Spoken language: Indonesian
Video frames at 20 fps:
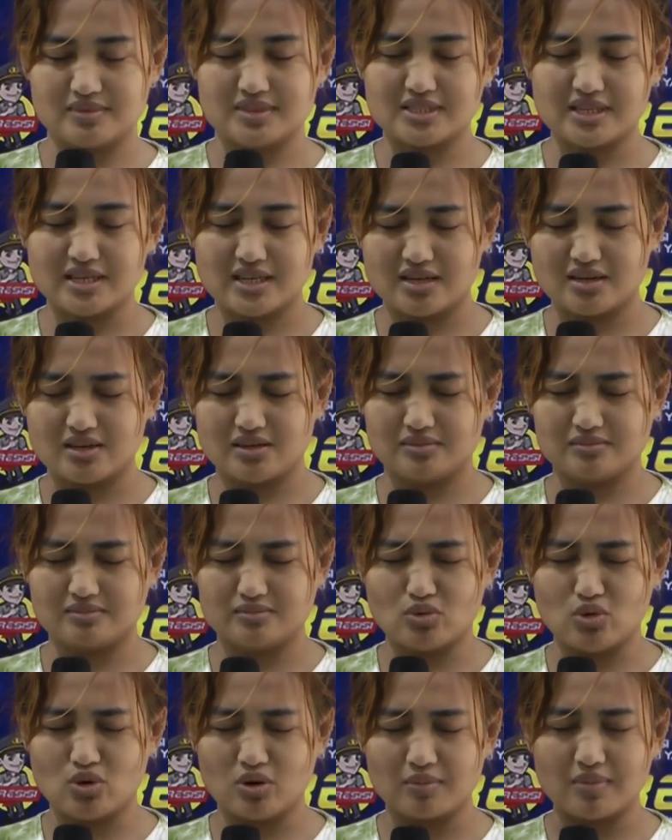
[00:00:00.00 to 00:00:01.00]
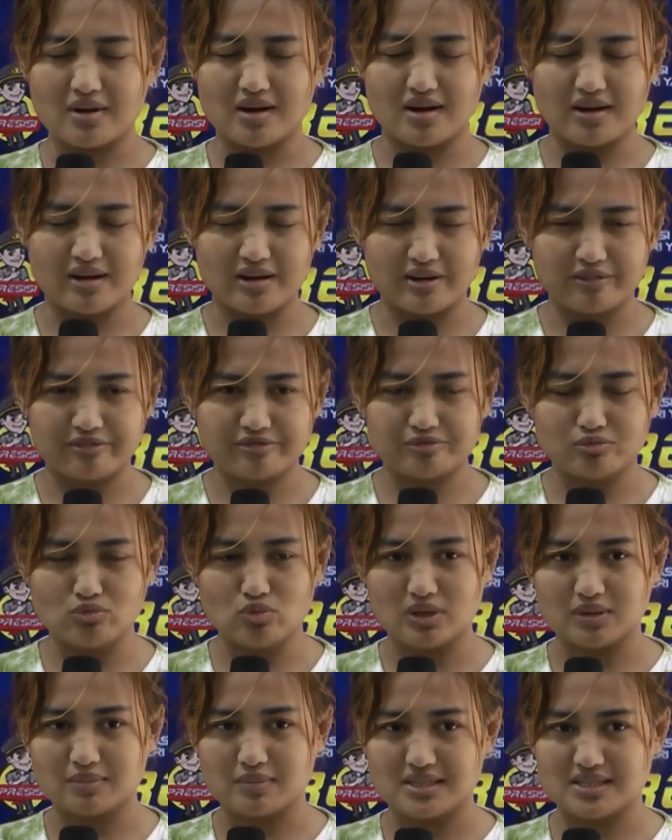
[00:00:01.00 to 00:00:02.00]
saya mohon maaf
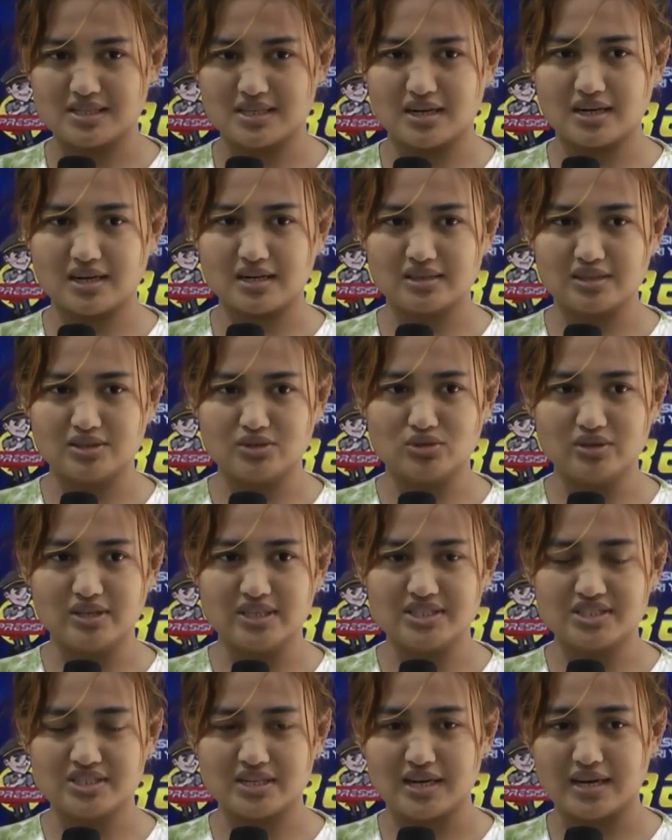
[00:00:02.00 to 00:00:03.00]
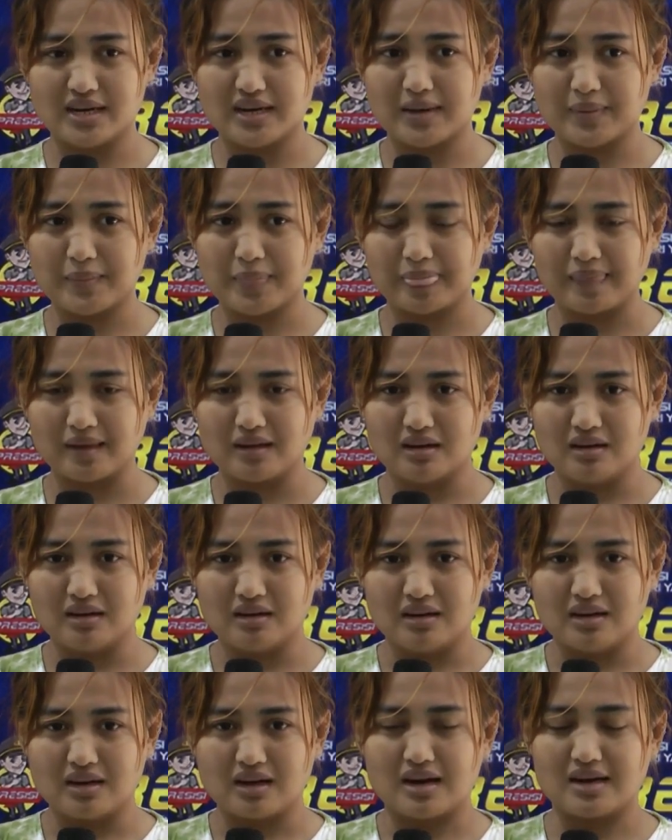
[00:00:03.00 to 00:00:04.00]
buat masyarakat Indonesia
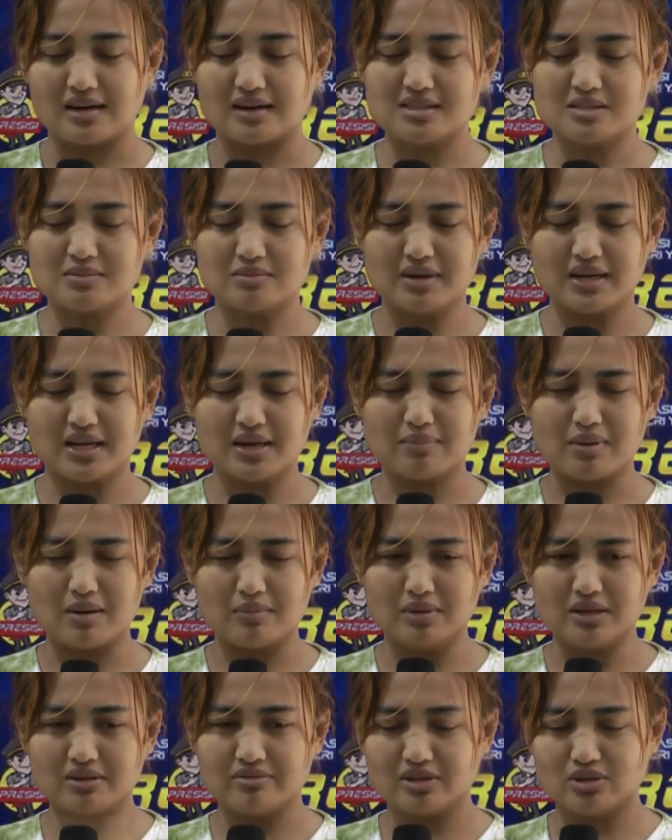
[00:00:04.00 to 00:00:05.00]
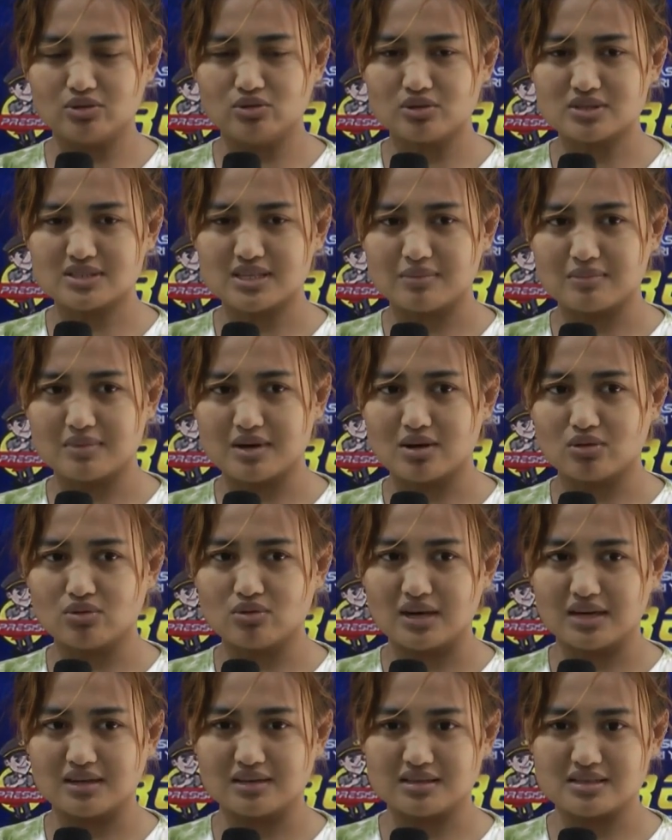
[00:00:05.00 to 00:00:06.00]
karena sebagai public figure saya
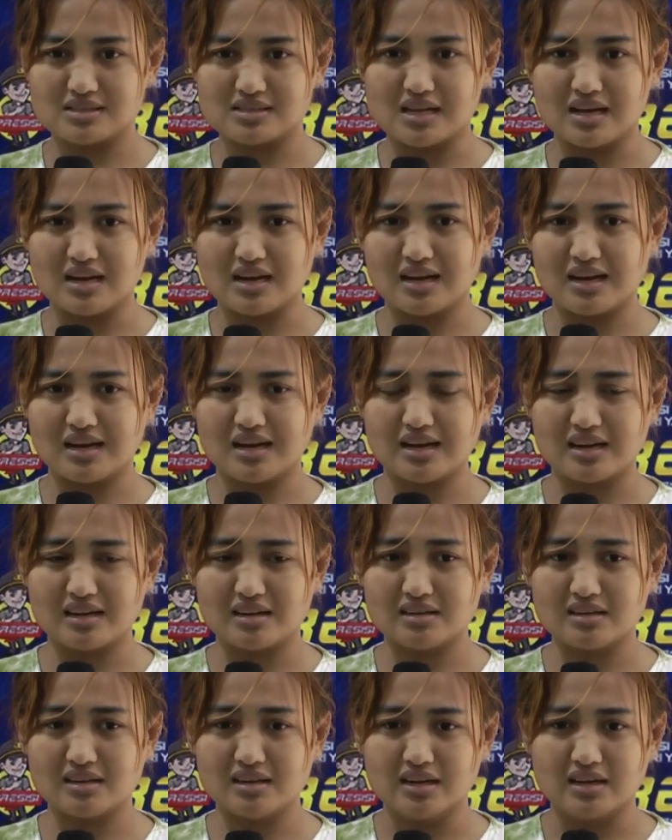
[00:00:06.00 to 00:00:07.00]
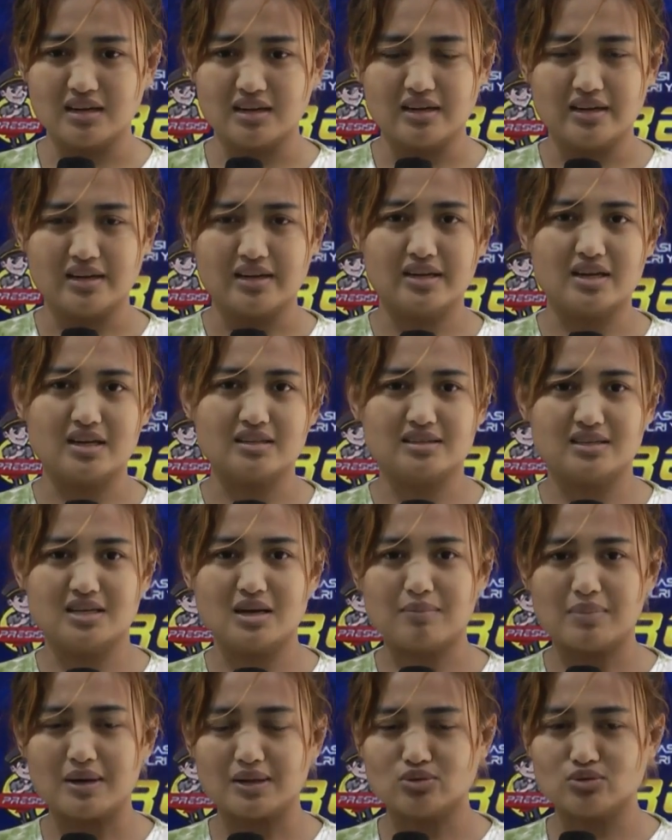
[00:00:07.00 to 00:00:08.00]
melakukan kesalahan yang
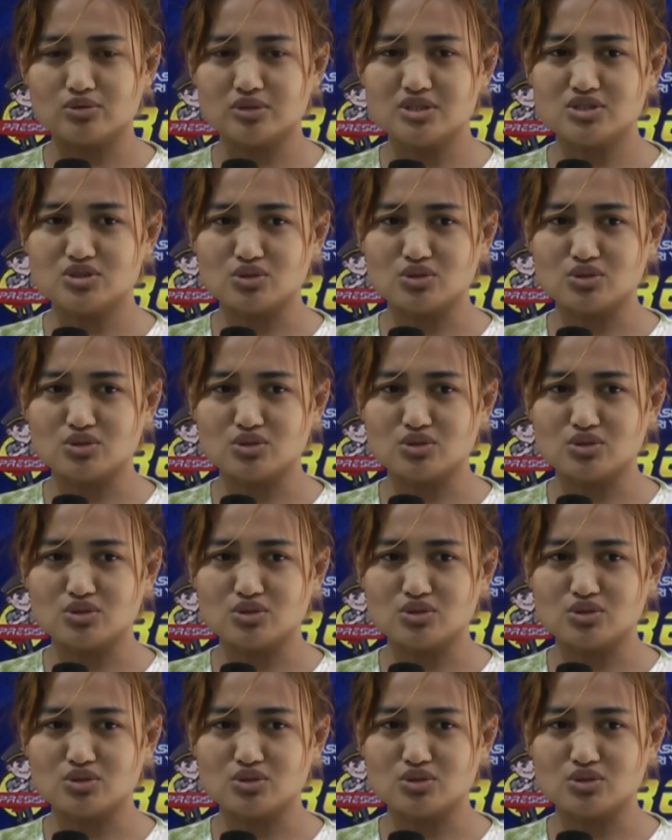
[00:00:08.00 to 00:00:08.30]
tidak patut